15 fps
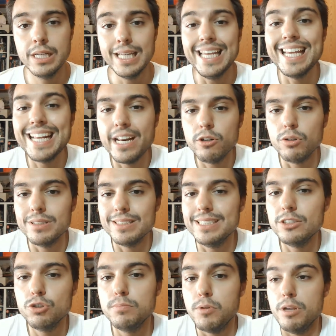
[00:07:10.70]
Y claro, ante
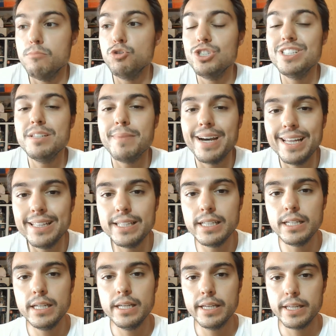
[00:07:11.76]
esto pues hay muchísima
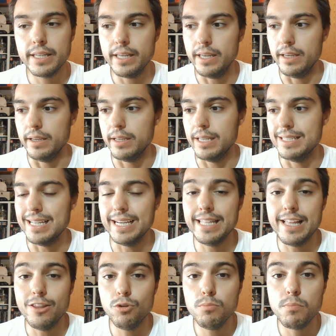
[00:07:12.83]
gente que, se ha
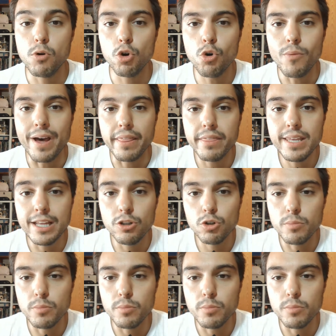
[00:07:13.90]
quedado un poco vacía, ¿no?